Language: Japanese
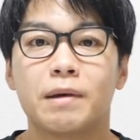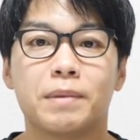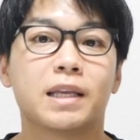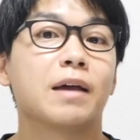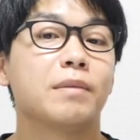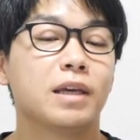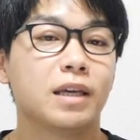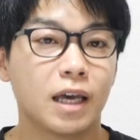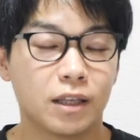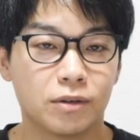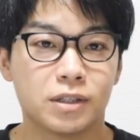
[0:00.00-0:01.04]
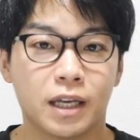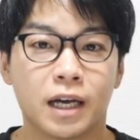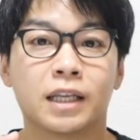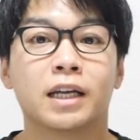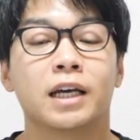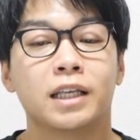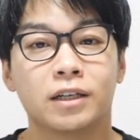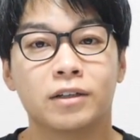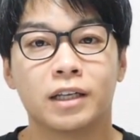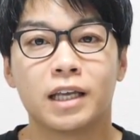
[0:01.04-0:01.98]
ビタミン A として働い
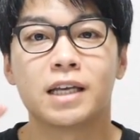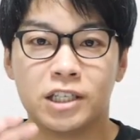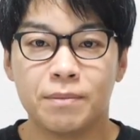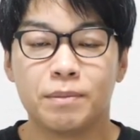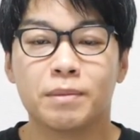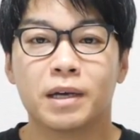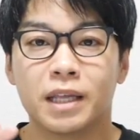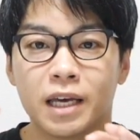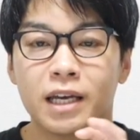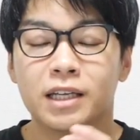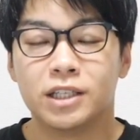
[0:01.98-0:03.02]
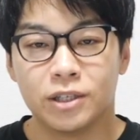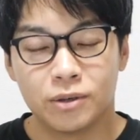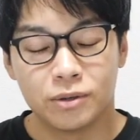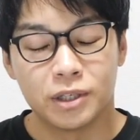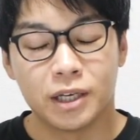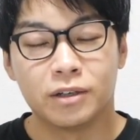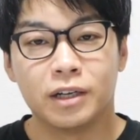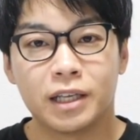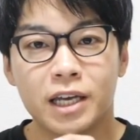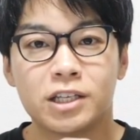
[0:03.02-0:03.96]
てくれて、神秘まで浸透してく
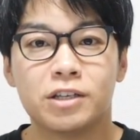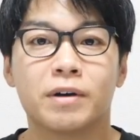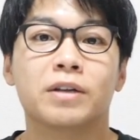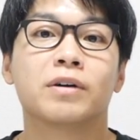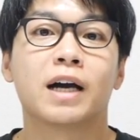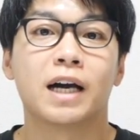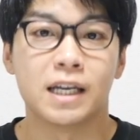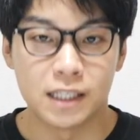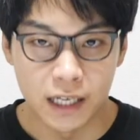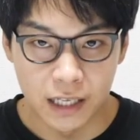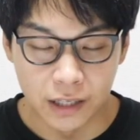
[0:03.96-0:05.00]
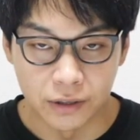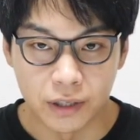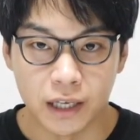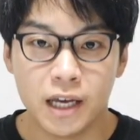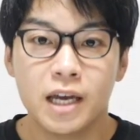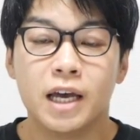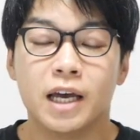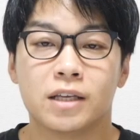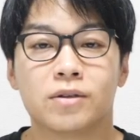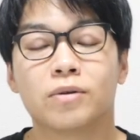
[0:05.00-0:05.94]
れて、シワの改善などに、
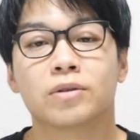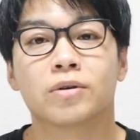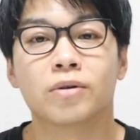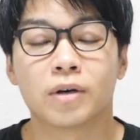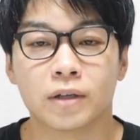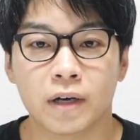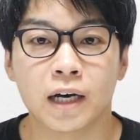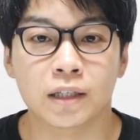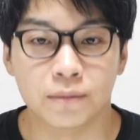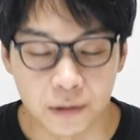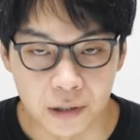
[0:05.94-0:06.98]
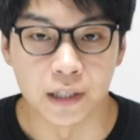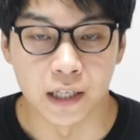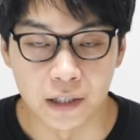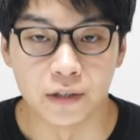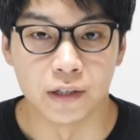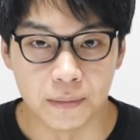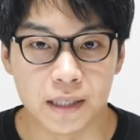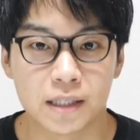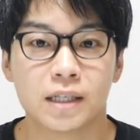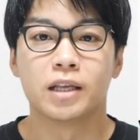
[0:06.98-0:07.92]
えー、すごく効果のあるものになっておりま
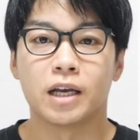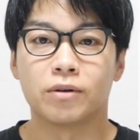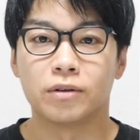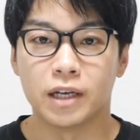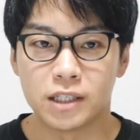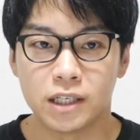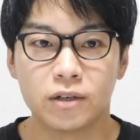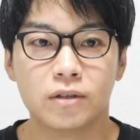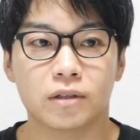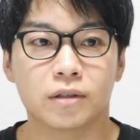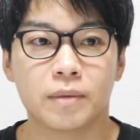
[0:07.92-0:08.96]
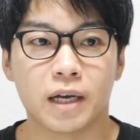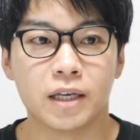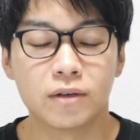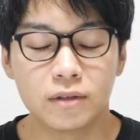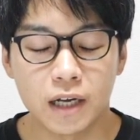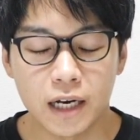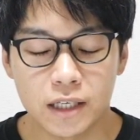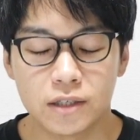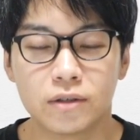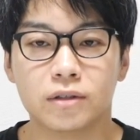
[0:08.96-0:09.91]
す。で、このレチノール、まあ、いろんな
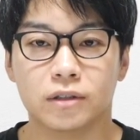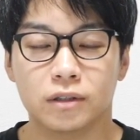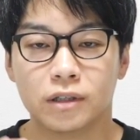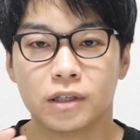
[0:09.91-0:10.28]
レチノール、